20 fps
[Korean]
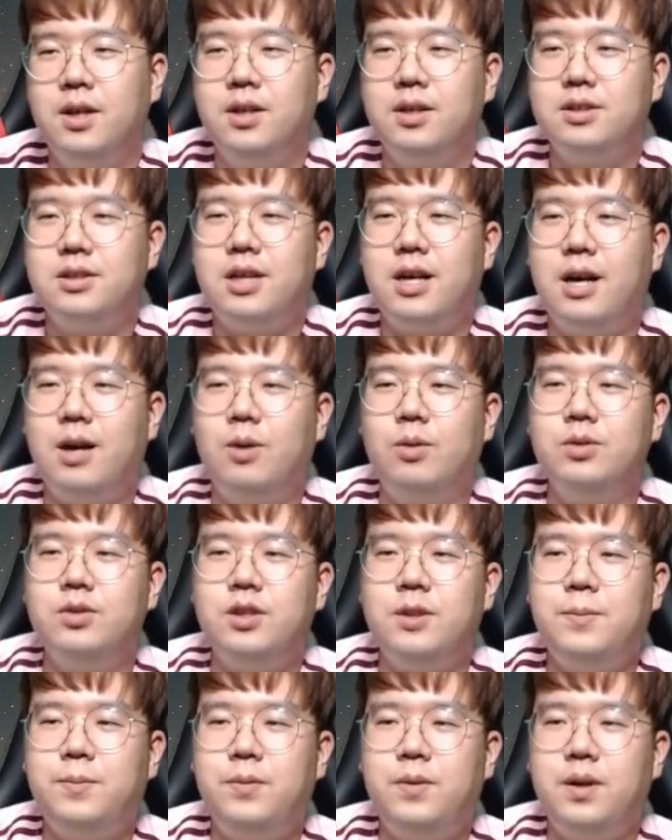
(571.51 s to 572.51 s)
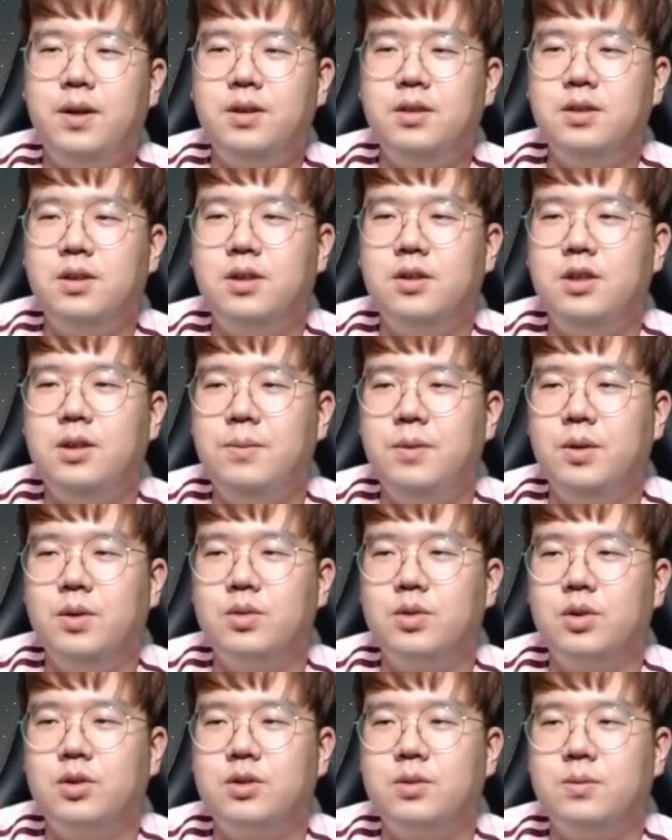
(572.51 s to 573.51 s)
자 오늘의 플레이어 이민호
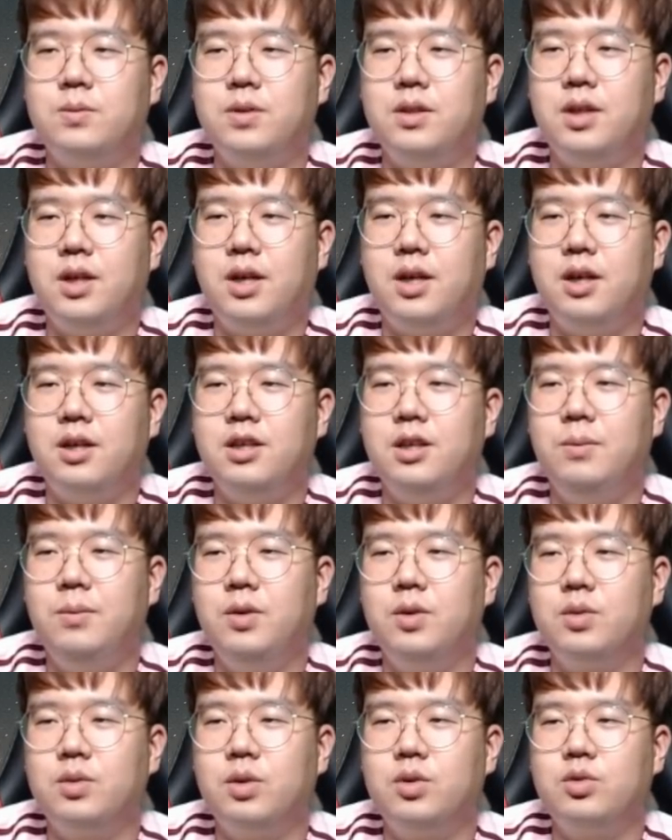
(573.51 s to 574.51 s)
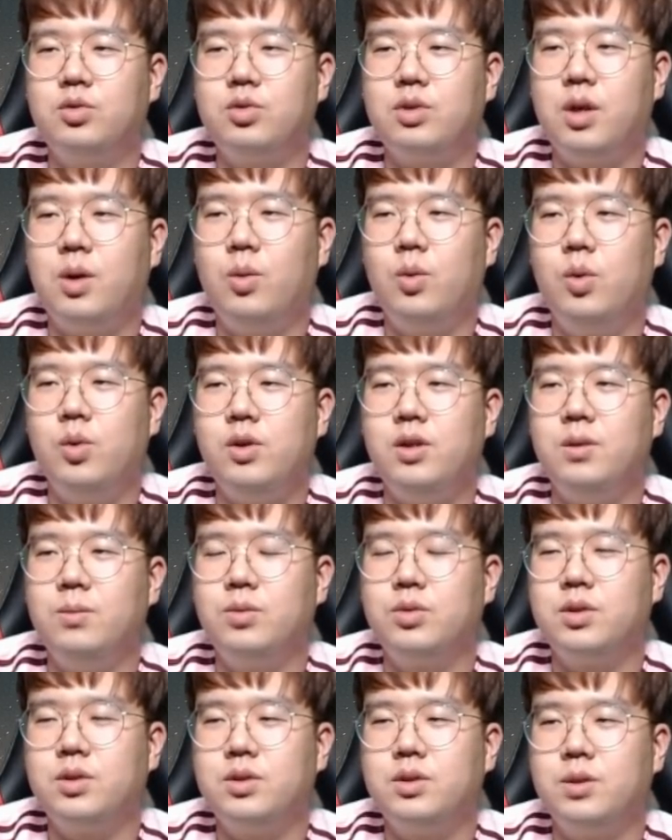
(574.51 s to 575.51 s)
선수입니다. 이민호 선수가 5이닝
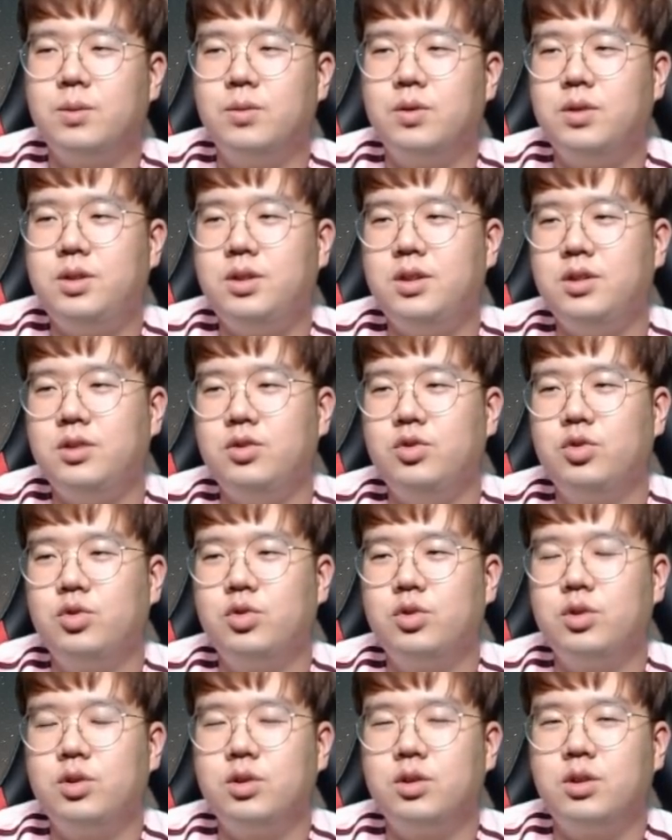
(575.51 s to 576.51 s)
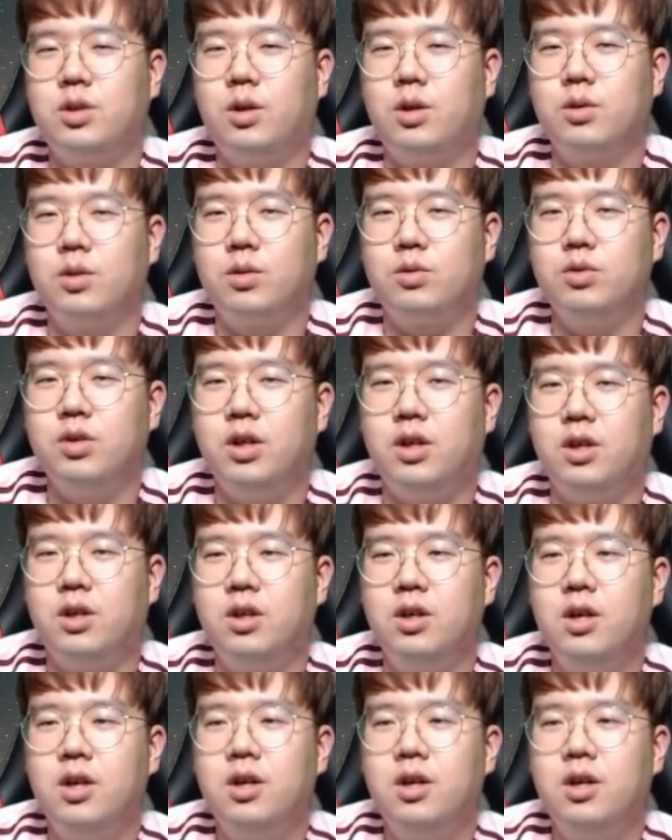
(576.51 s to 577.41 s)
무실점으로 시즌 6승을 거뒀고요.